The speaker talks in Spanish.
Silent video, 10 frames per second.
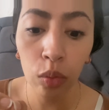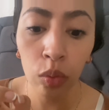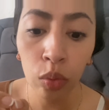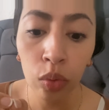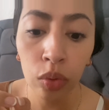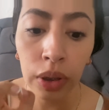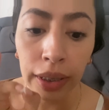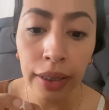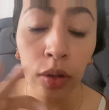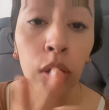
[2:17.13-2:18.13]
un
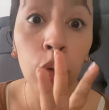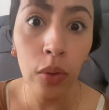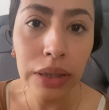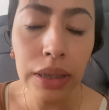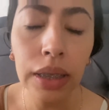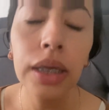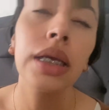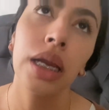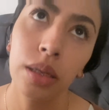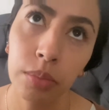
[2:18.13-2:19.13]
crédito en Cuesqui,
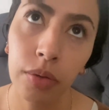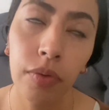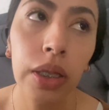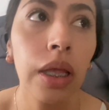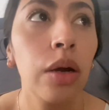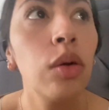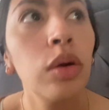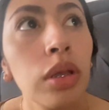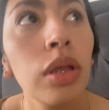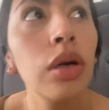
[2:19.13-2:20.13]
ya no me falta
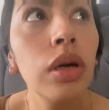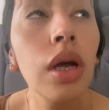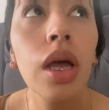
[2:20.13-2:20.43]
otro,